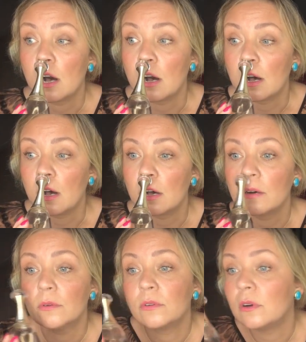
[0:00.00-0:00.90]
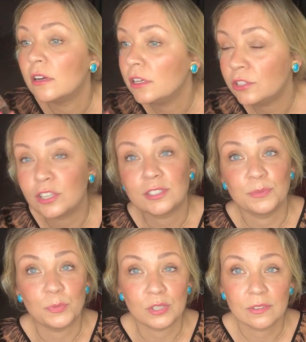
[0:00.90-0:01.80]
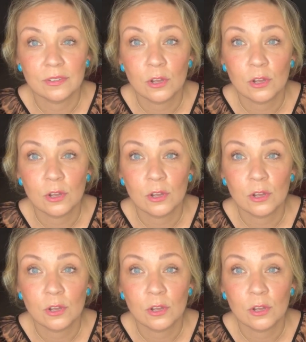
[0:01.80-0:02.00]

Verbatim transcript: А, и жасмин.